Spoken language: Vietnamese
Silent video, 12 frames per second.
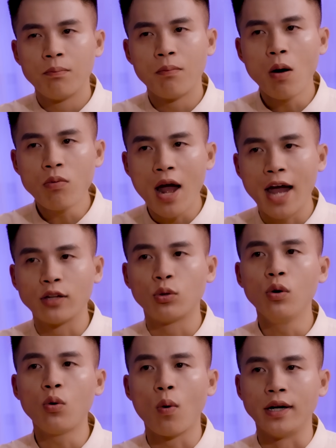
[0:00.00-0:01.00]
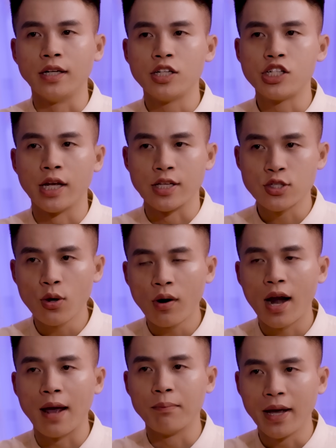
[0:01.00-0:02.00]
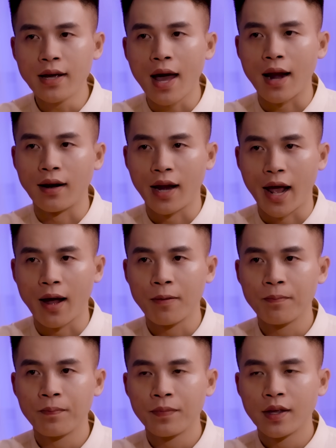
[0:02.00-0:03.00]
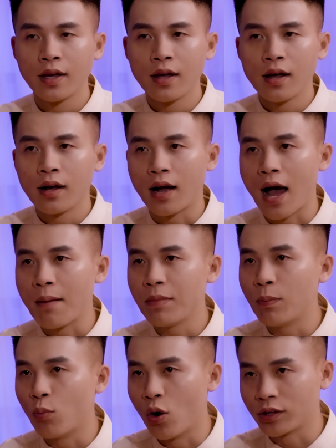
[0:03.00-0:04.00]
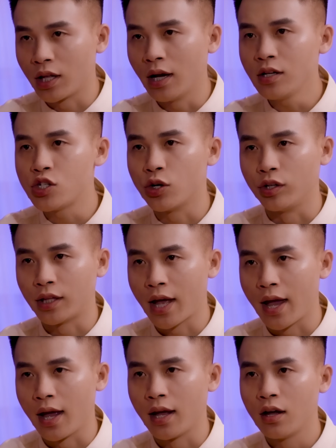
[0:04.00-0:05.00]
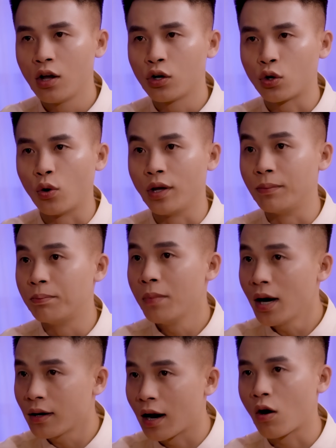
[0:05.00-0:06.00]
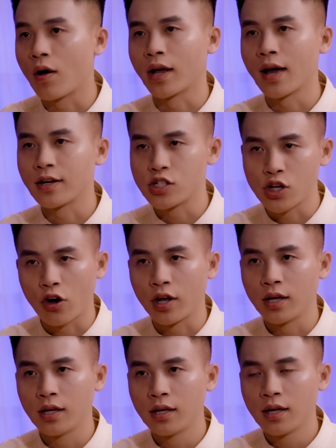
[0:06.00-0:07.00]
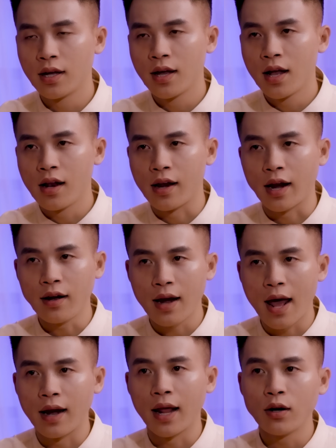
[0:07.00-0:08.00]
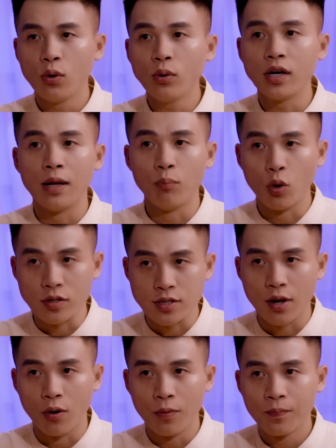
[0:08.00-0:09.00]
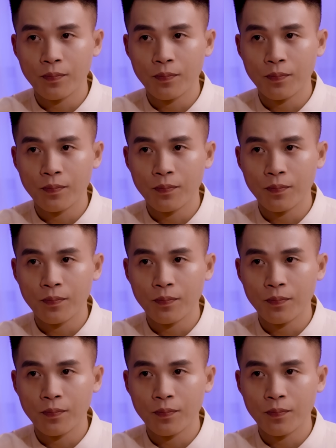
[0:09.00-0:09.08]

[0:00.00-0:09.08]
Móc hai túi quần chỉ sót lại mấy ngàn lẻ, gã mới buông tiếng chửi thề rồi bước ra khỏi căn chòi, lén la lén lút đi mua rượu.